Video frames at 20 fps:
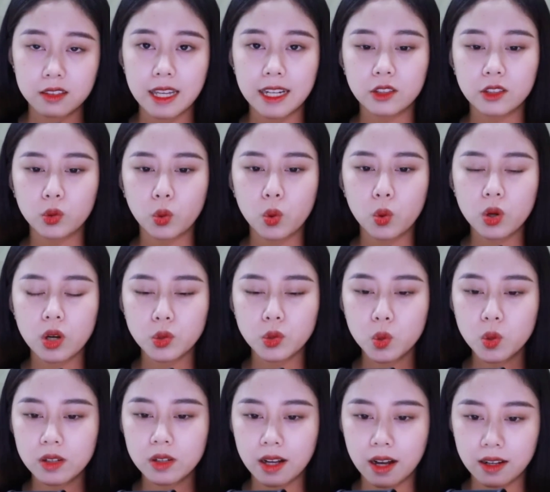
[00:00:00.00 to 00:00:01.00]
Thành Tú có
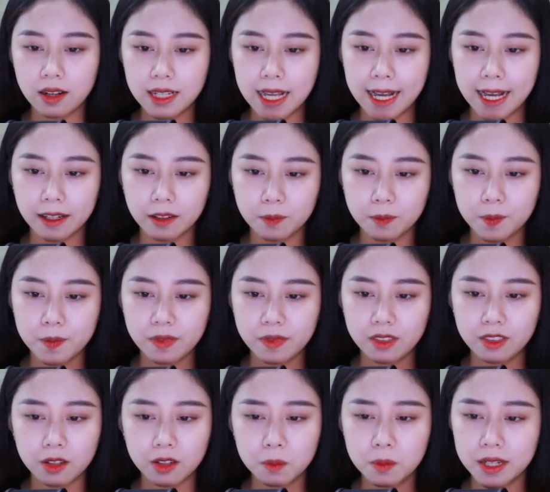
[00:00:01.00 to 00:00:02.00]
chút ngỡ ngàng,
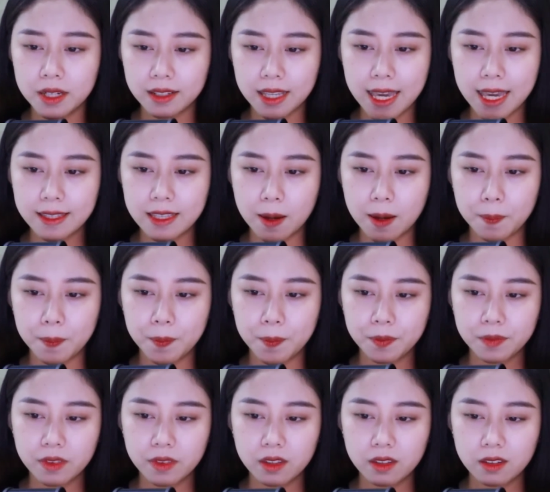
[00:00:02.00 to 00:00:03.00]
tưởng mình nghe nhầm.
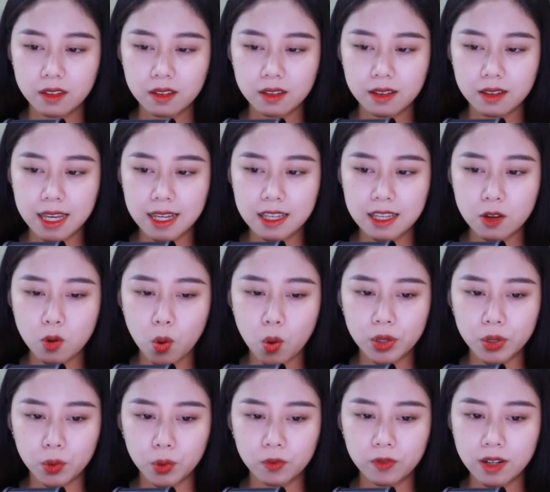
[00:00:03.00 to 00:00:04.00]
Ngay khi cô
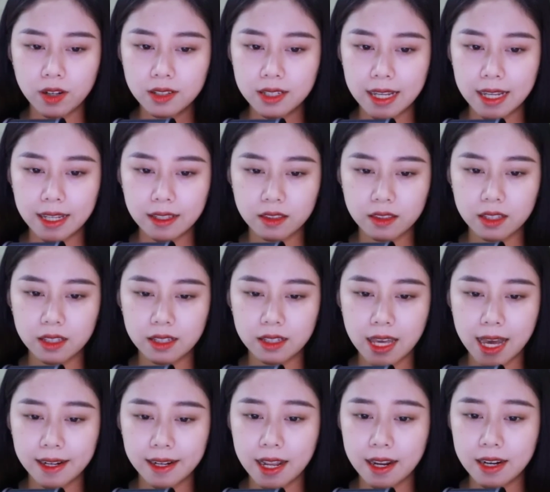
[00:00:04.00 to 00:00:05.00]
hiểu vấn đề thì
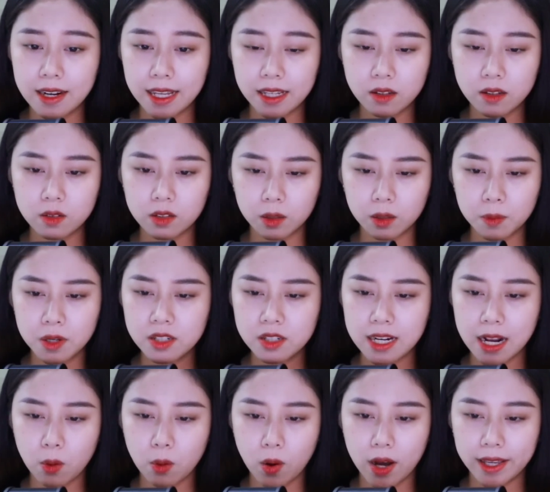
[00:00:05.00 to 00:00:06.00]
anh đã đẩy cửa bước
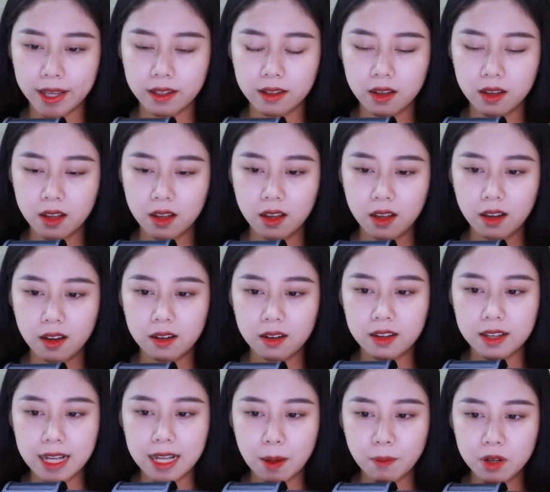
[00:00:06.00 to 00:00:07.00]
ra ngoài.
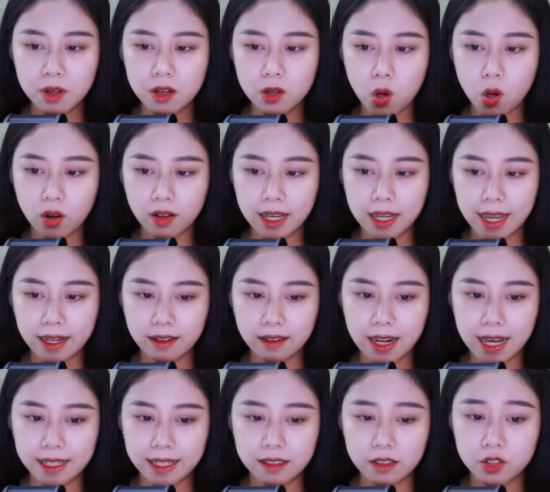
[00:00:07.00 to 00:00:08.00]
Lời cảm ơn còn ngàn
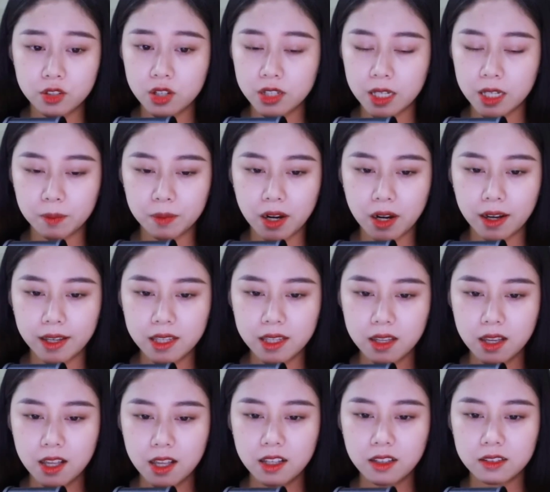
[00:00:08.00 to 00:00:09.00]
lại chưa kịp nói,
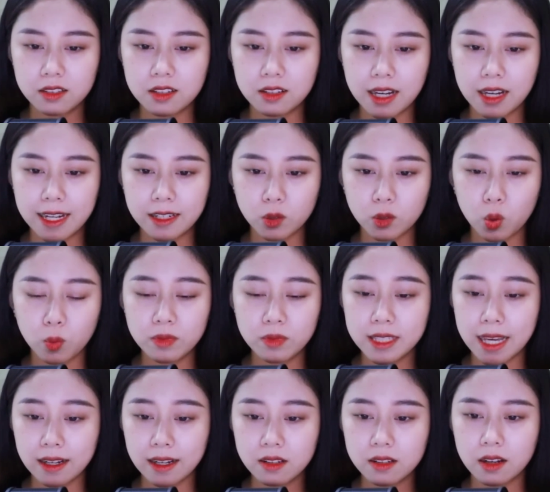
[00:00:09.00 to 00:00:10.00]
nhưng anh cũng
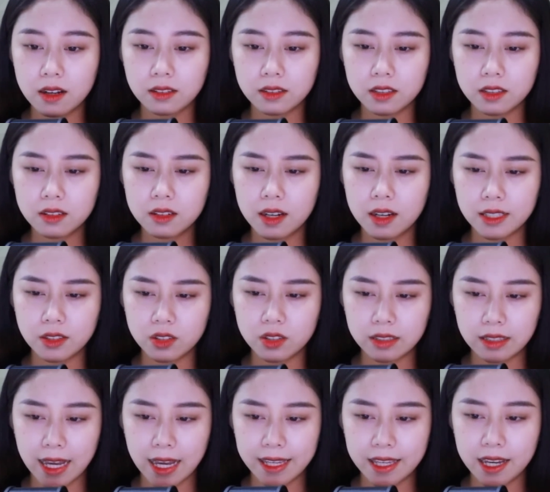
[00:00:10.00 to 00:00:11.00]
chẳng cần những lời
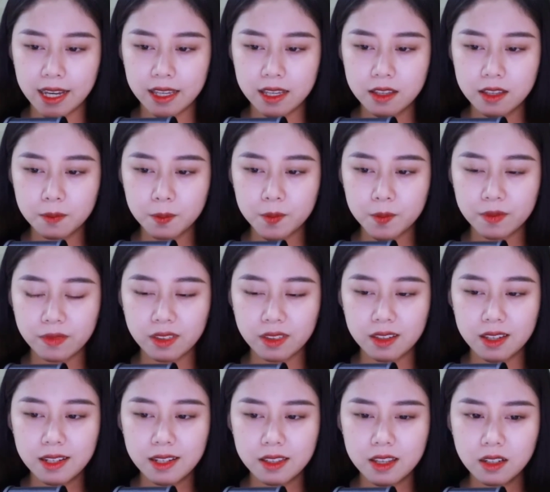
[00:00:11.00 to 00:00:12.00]
thừa thải ấy.
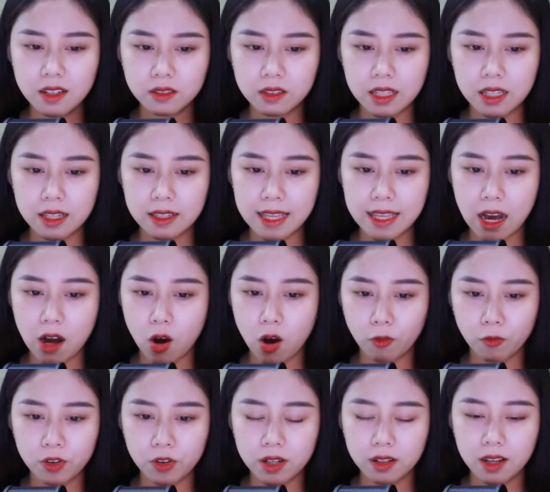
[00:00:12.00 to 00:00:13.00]
Ít nhất thì nhà
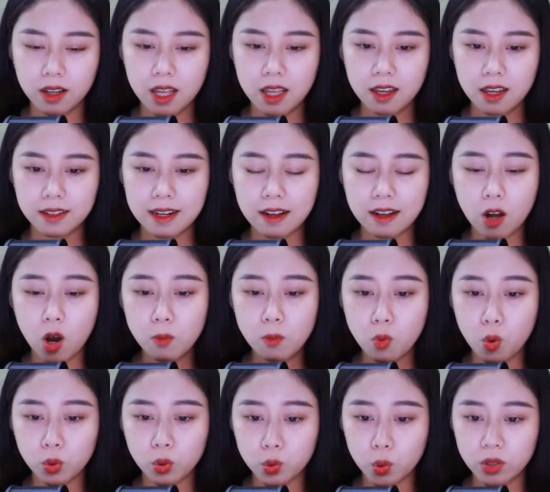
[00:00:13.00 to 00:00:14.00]
họ Vương đã có
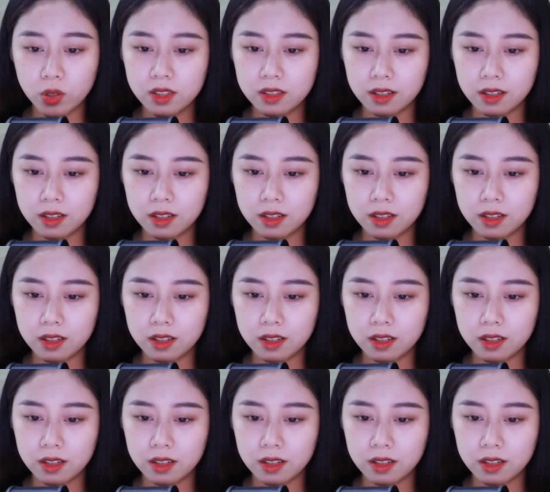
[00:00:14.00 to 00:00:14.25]
một chỗ